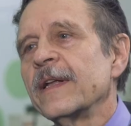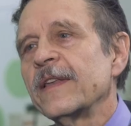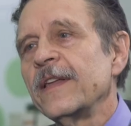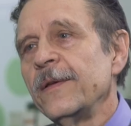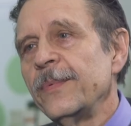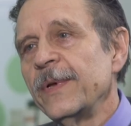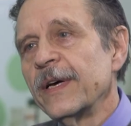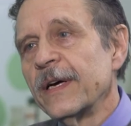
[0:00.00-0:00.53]

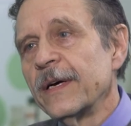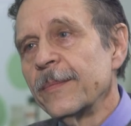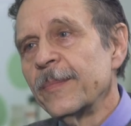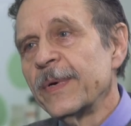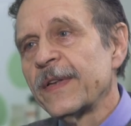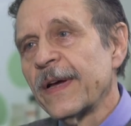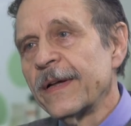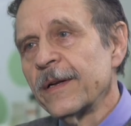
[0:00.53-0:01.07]
die wir
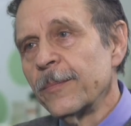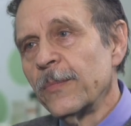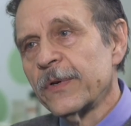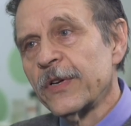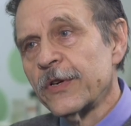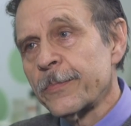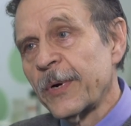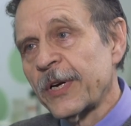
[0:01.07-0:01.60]
mit einer
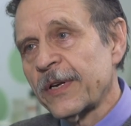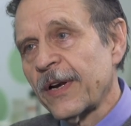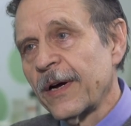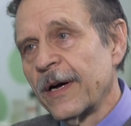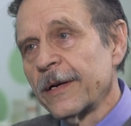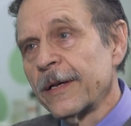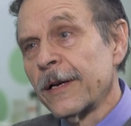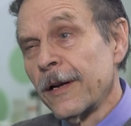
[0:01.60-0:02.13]

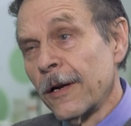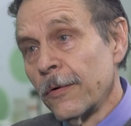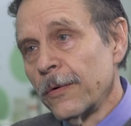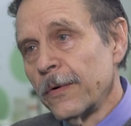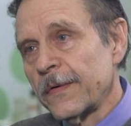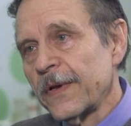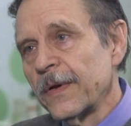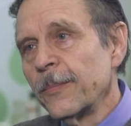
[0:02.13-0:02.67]

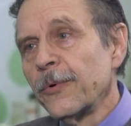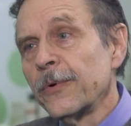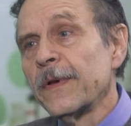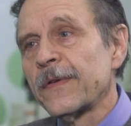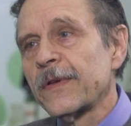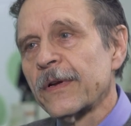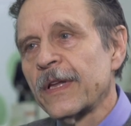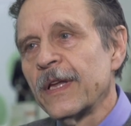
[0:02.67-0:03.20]
Multispektralanalyse
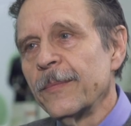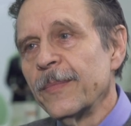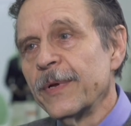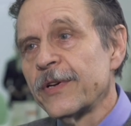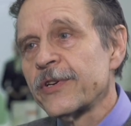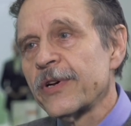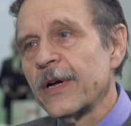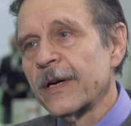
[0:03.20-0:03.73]

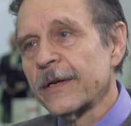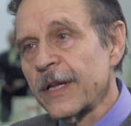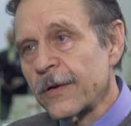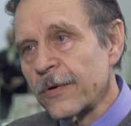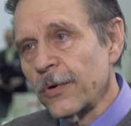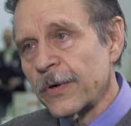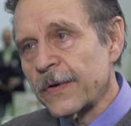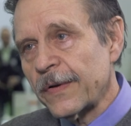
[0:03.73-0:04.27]
immunhistochemisch
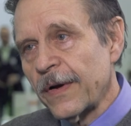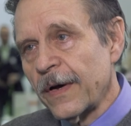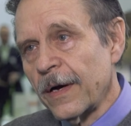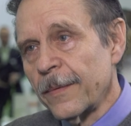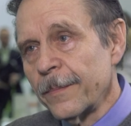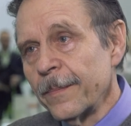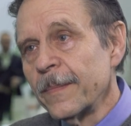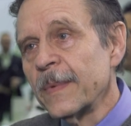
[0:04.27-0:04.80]
angeguckt
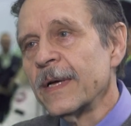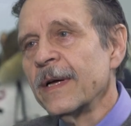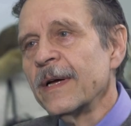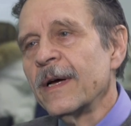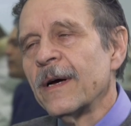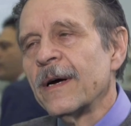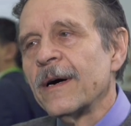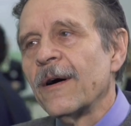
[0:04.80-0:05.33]
haben.
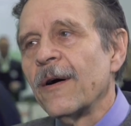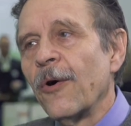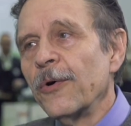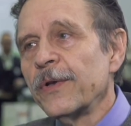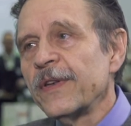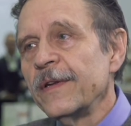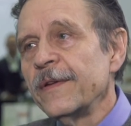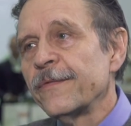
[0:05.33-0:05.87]

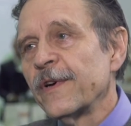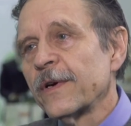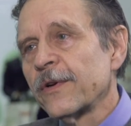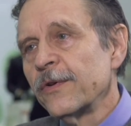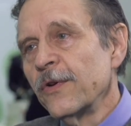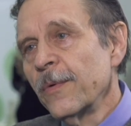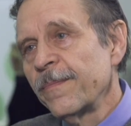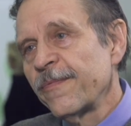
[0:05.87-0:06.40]
Und die
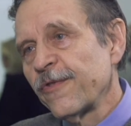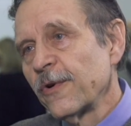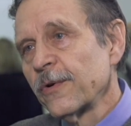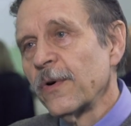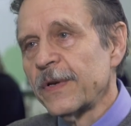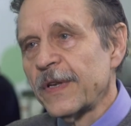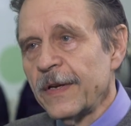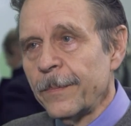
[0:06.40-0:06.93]
Verknüpfung
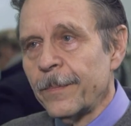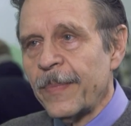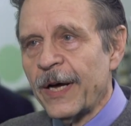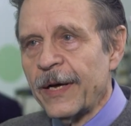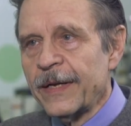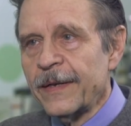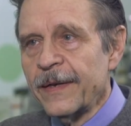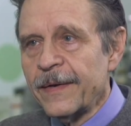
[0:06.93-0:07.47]
und die
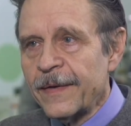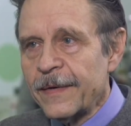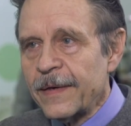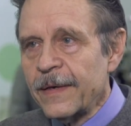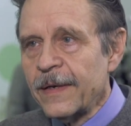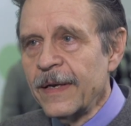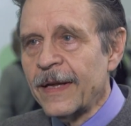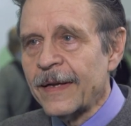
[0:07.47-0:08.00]
beiden
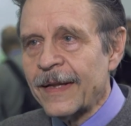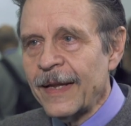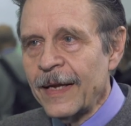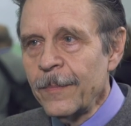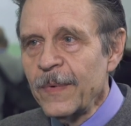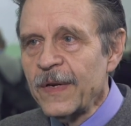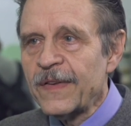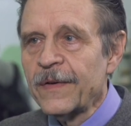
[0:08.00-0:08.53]

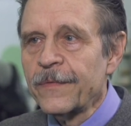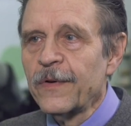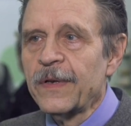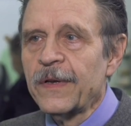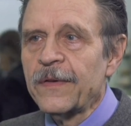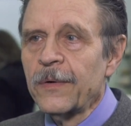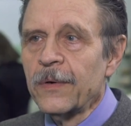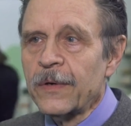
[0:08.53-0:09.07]
Ergebnisse von
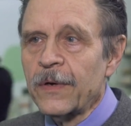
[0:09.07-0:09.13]
diesen